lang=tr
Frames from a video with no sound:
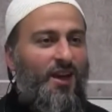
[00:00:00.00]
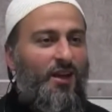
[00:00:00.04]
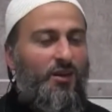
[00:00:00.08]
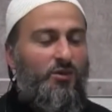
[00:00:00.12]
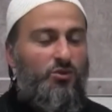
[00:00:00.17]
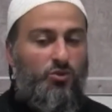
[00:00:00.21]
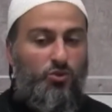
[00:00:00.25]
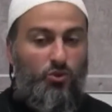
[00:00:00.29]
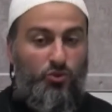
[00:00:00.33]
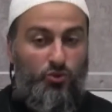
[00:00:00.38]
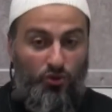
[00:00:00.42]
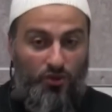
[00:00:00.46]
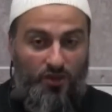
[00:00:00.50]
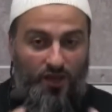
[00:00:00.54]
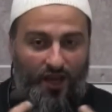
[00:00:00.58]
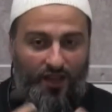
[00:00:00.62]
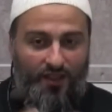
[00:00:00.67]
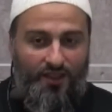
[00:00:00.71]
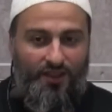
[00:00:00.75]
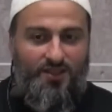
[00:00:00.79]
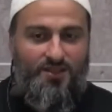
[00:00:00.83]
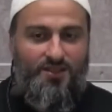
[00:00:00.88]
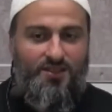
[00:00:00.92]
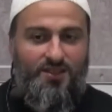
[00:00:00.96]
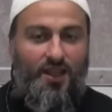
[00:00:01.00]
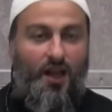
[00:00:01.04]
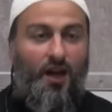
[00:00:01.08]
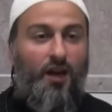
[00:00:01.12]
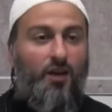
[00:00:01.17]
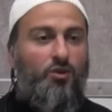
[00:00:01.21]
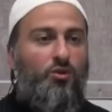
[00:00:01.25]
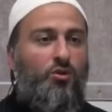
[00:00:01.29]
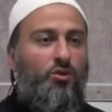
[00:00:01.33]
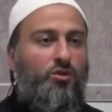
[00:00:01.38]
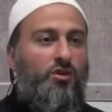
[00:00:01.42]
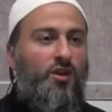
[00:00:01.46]
Suçu kendisinde
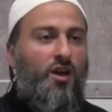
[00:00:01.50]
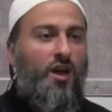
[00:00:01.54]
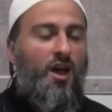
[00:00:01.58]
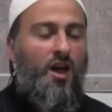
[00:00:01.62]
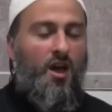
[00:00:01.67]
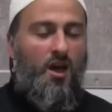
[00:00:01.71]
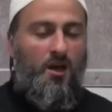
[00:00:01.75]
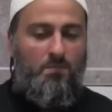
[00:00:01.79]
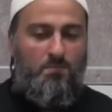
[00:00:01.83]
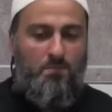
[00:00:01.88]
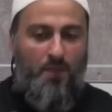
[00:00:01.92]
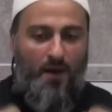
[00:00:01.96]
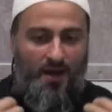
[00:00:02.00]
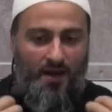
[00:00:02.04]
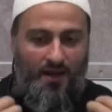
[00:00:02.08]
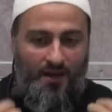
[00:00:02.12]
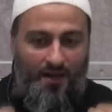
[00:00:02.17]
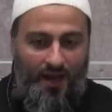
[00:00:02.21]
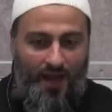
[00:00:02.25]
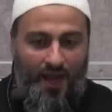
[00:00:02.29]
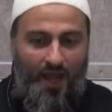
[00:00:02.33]
arıyor. Ben